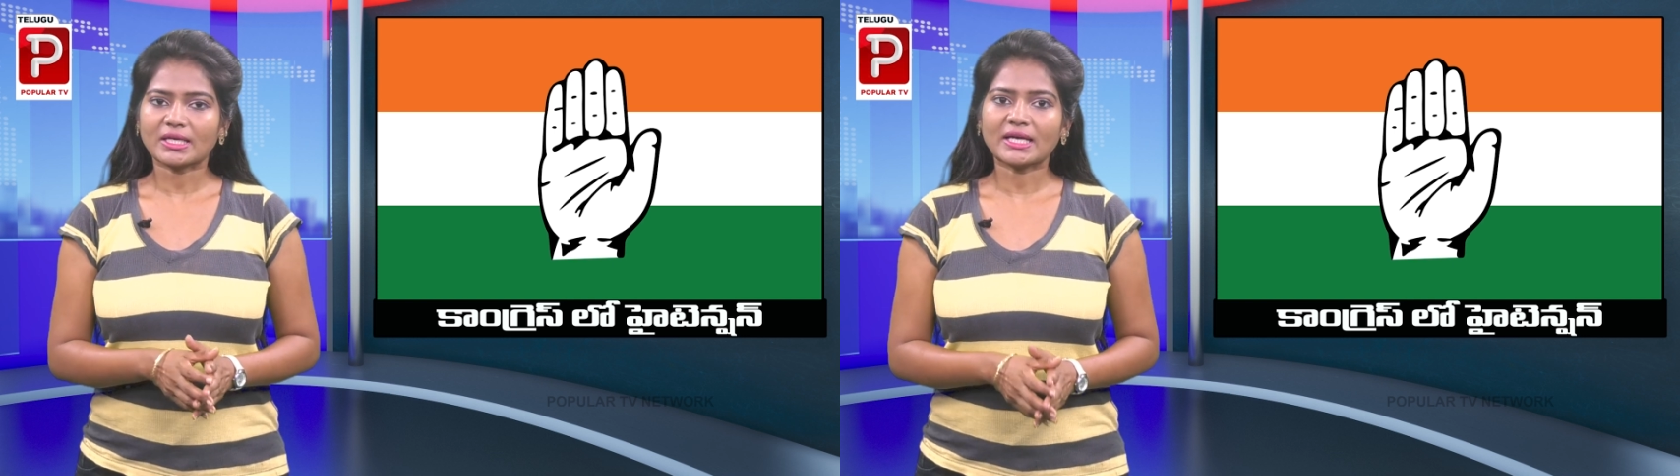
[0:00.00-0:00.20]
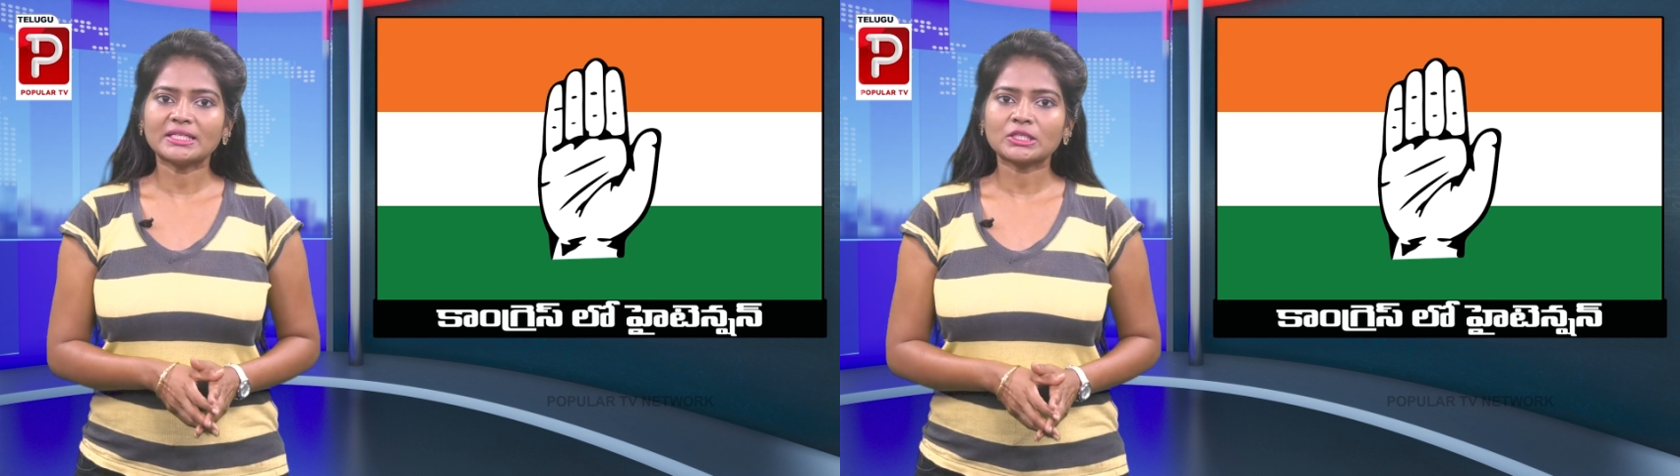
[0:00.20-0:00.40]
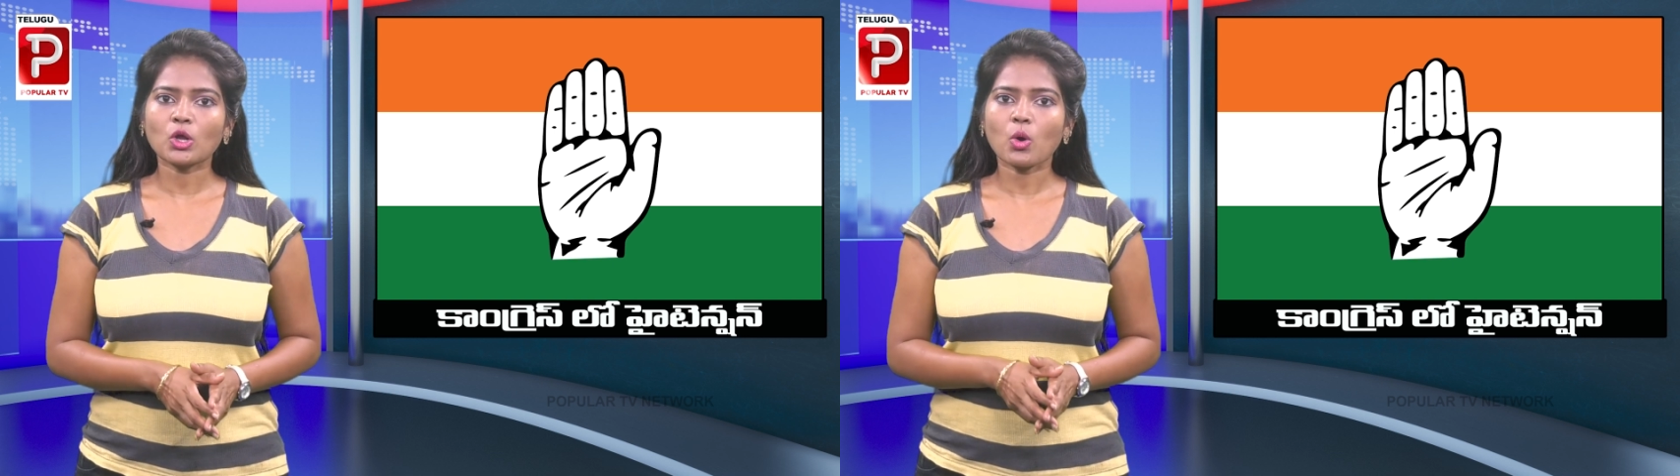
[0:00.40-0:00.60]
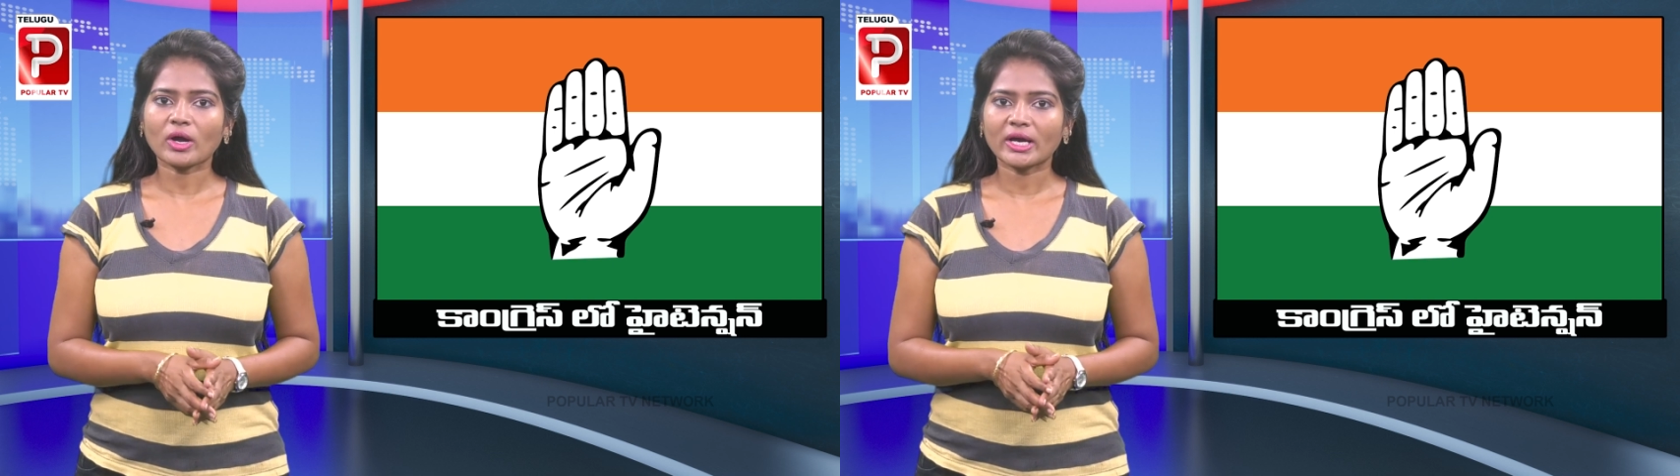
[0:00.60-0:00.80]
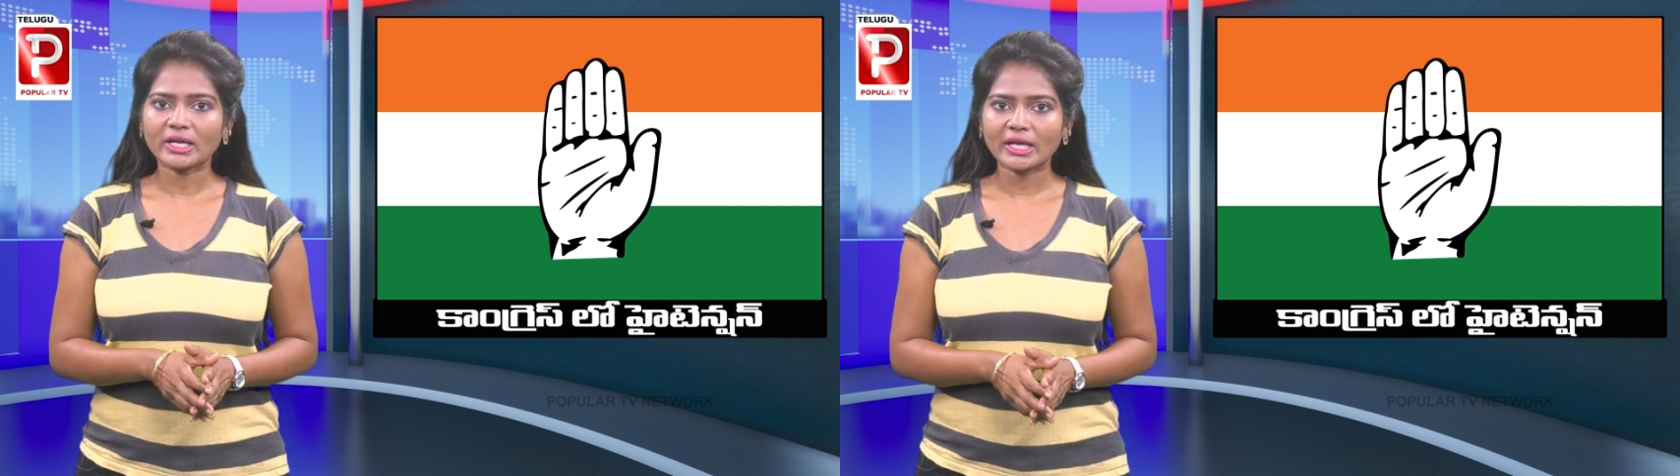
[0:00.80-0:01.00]
ఇక ఇంట్లో
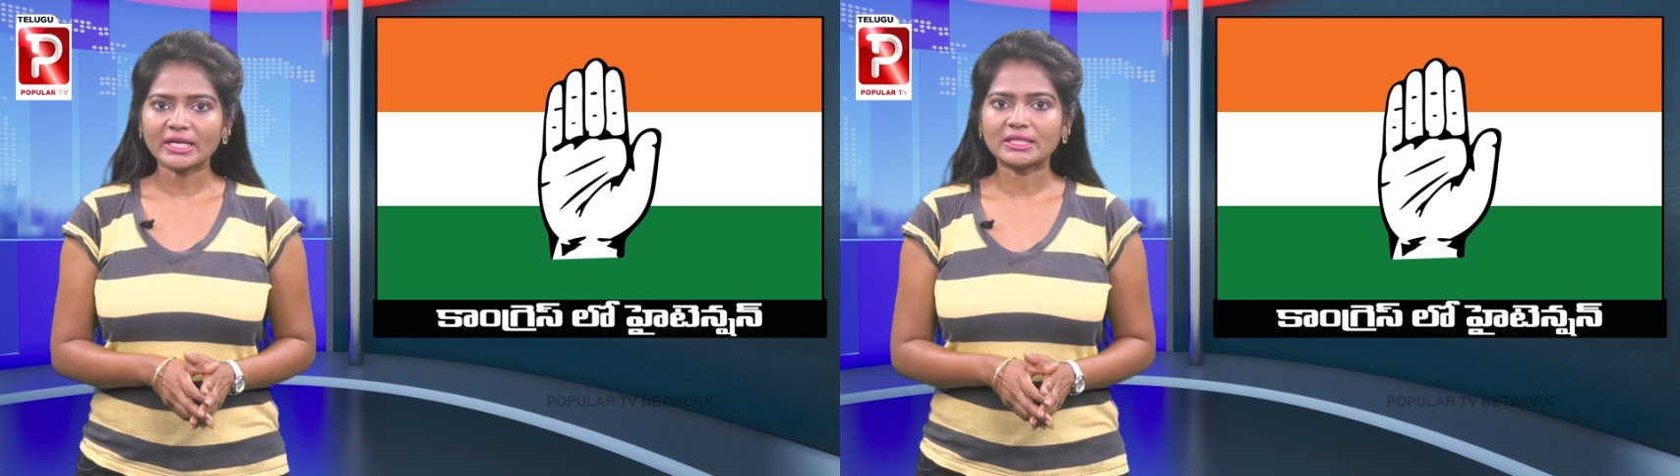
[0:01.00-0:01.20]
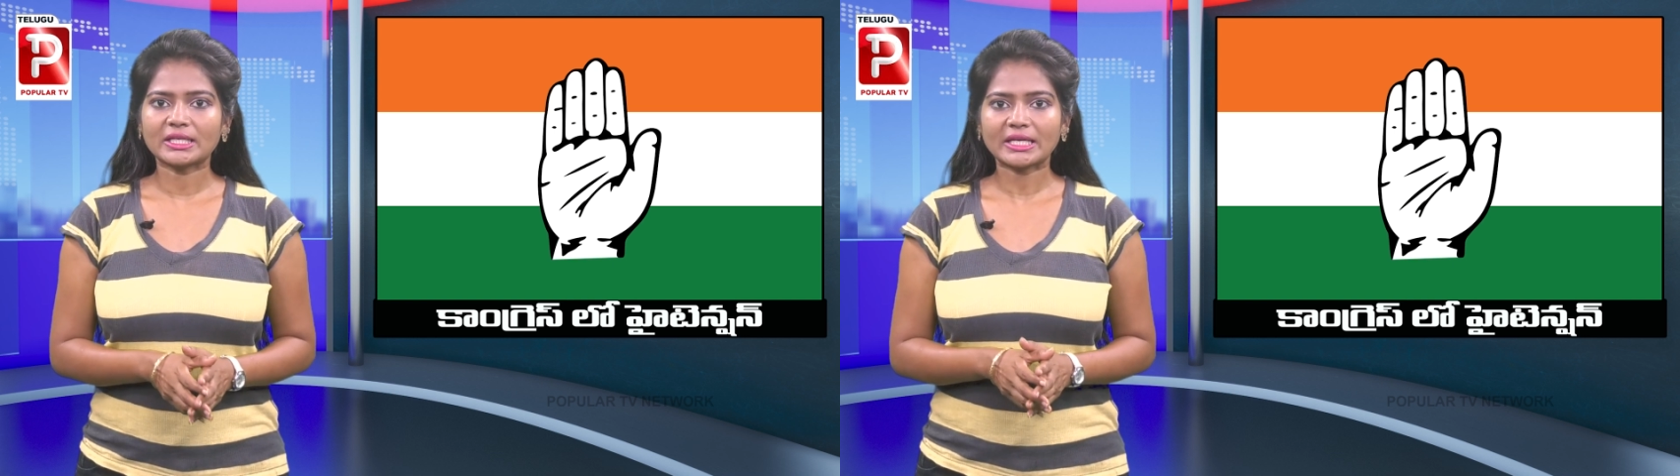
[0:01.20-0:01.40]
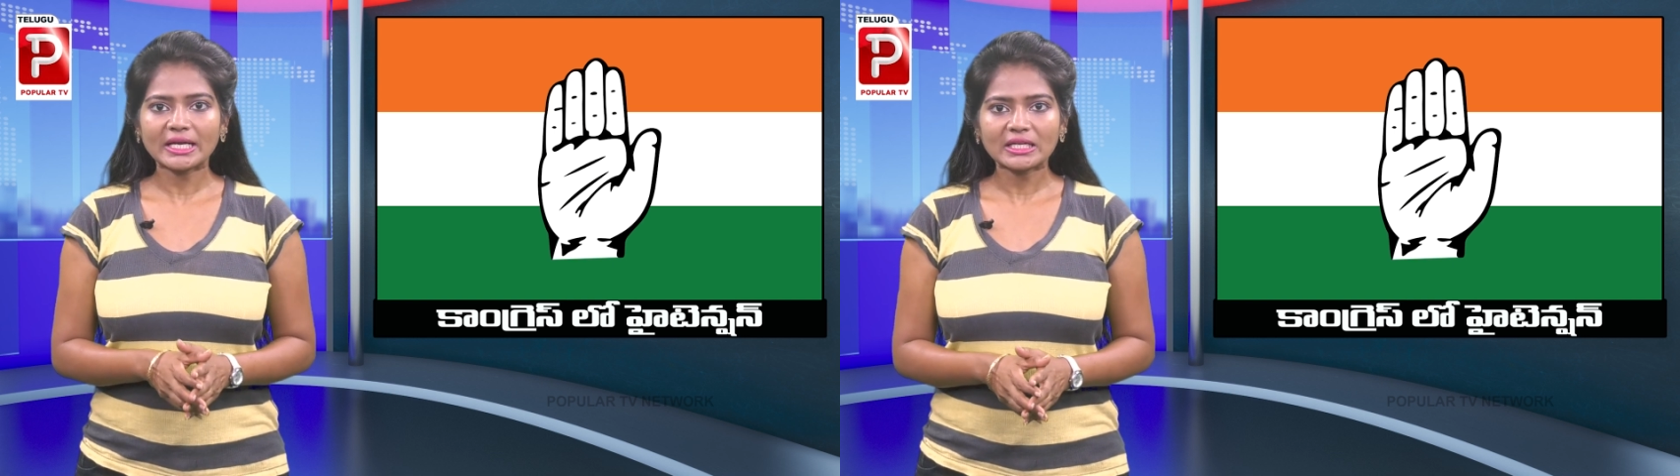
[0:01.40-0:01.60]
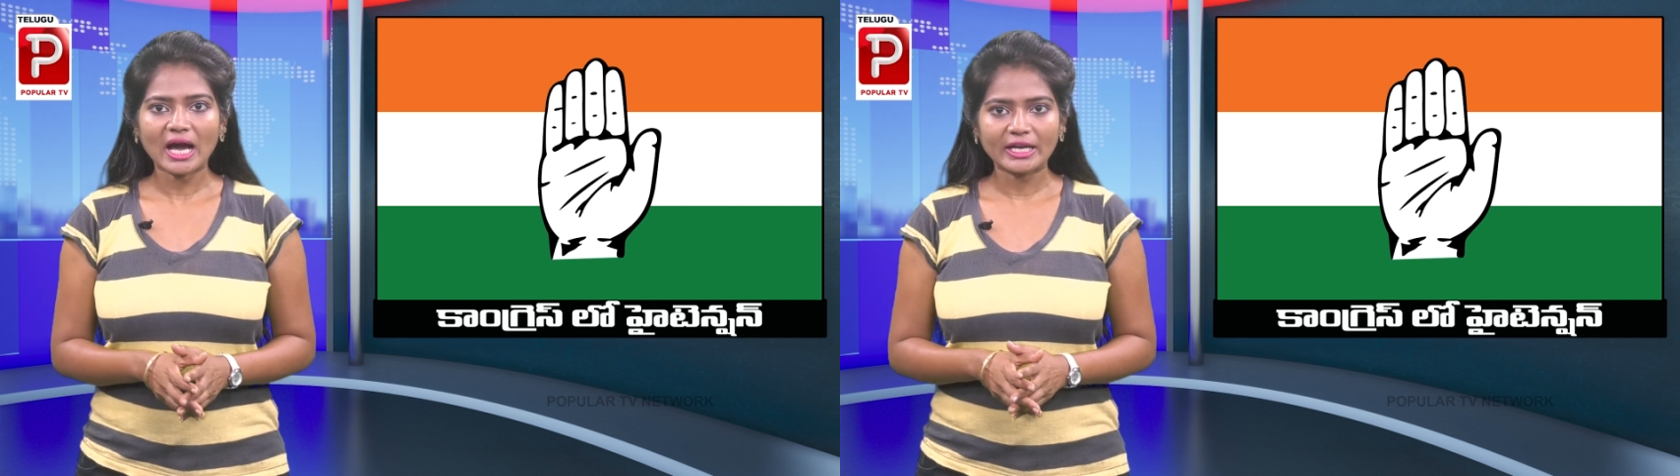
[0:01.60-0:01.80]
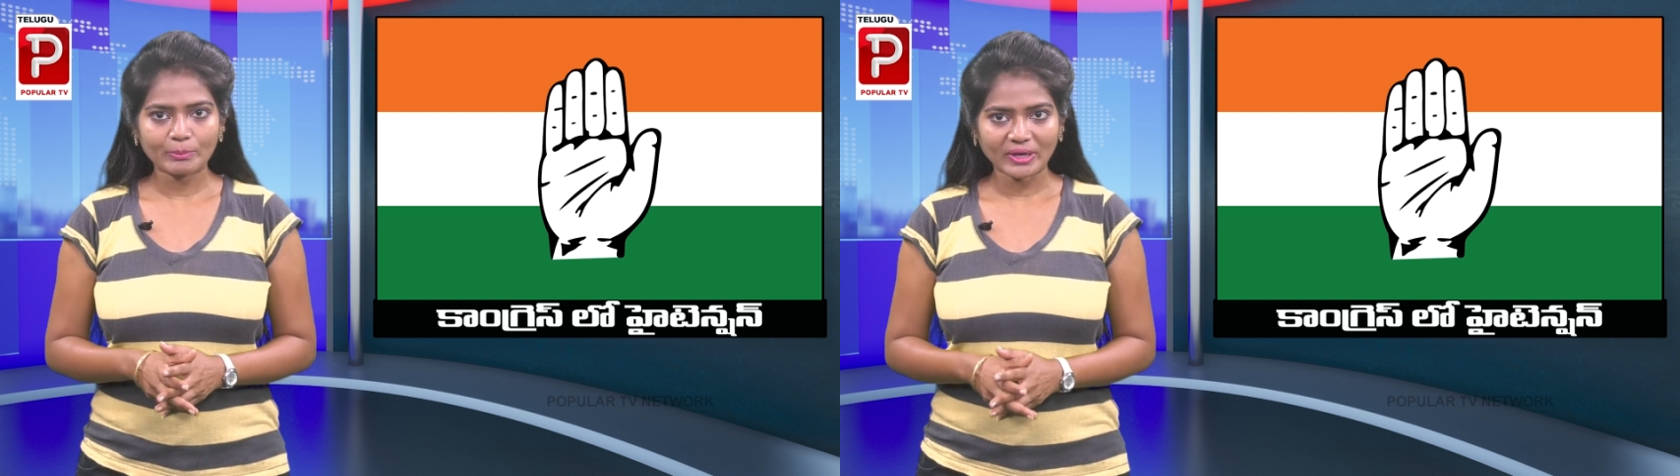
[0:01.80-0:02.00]
ఒకరికే టికెట్ అని